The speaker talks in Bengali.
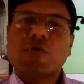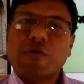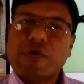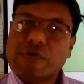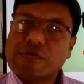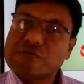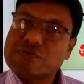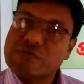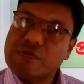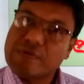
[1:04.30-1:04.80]

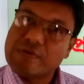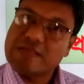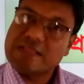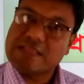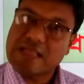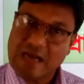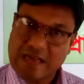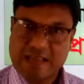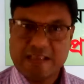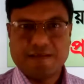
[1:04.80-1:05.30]
খরচ হয়ে
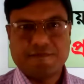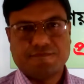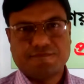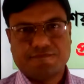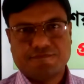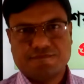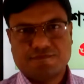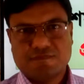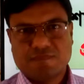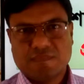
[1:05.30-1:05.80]
থাকে
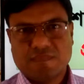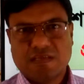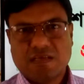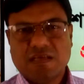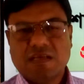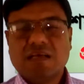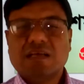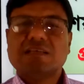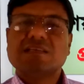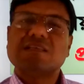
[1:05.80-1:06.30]

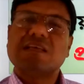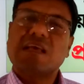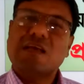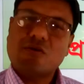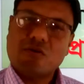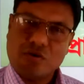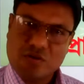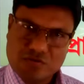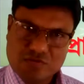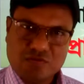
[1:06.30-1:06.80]
সেই
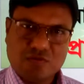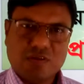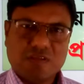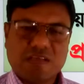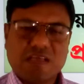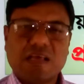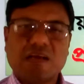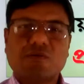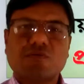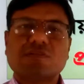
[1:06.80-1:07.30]

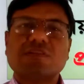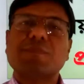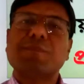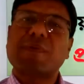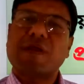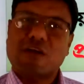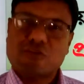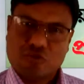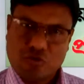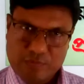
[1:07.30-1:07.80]
খরচগুলিকে একত্রে
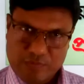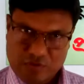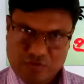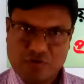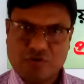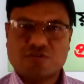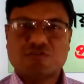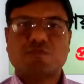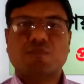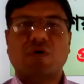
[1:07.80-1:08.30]
প্রাথমিক
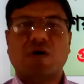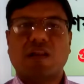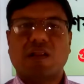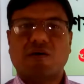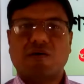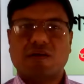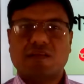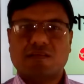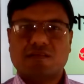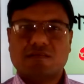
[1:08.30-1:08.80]
খরচ
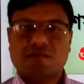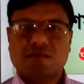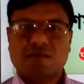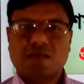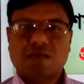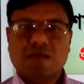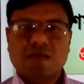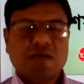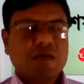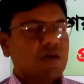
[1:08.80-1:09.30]
বলা হয়
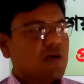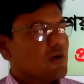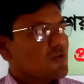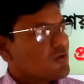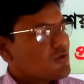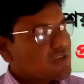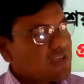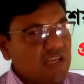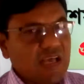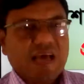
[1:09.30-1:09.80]

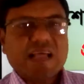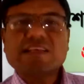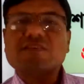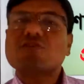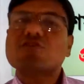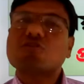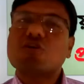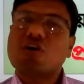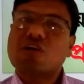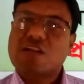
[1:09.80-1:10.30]
তো শেয়ার
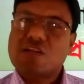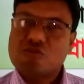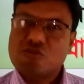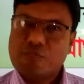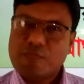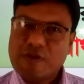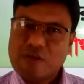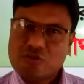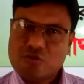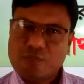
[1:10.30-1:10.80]
ইস্যু সংক্রান্ত
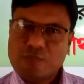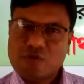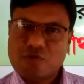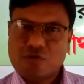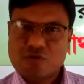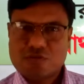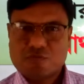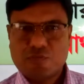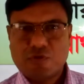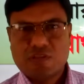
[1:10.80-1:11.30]
প্রাথমিক
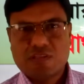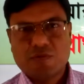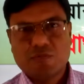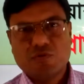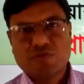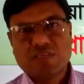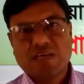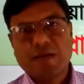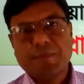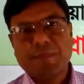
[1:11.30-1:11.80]
খরচ বলতে
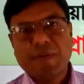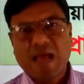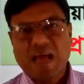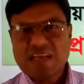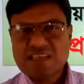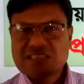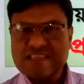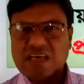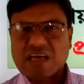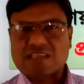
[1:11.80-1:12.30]
বোঝায়
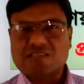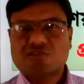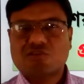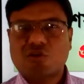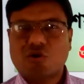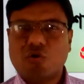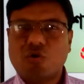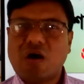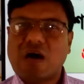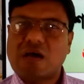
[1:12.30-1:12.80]
ব্যাংক চার্জ
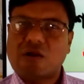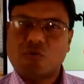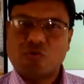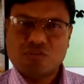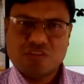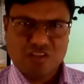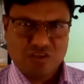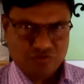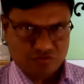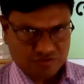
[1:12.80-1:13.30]
সহ আরও
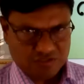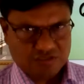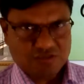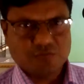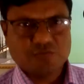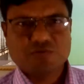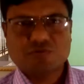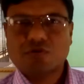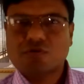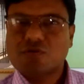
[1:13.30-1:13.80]
অন্যান্য যে
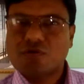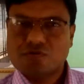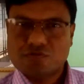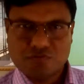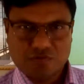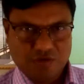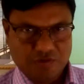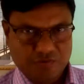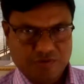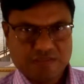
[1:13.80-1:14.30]
সমস্ত
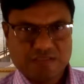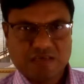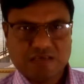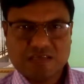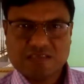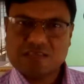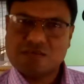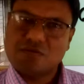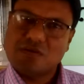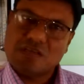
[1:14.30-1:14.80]
খরচগুলি হয়ে
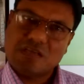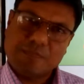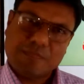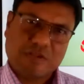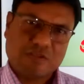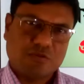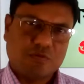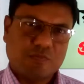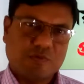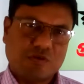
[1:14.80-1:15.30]
থাকে সেগুলিকে
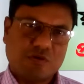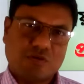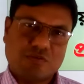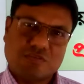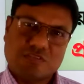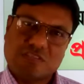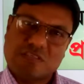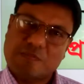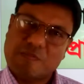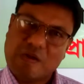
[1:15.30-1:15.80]
প্রাথমিক
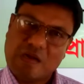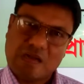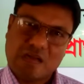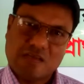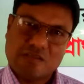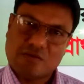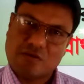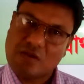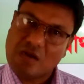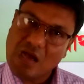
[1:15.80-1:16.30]
খরচ হিসেবে
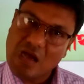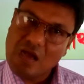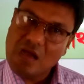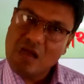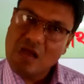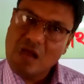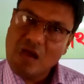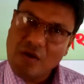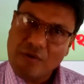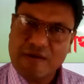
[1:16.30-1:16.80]
আখ্যায়িত করা
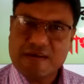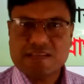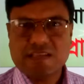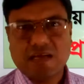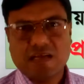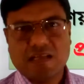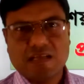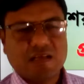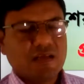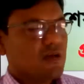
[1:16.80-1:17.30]
হয়ে
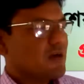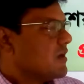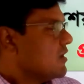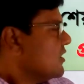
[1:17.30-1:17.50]
থাকে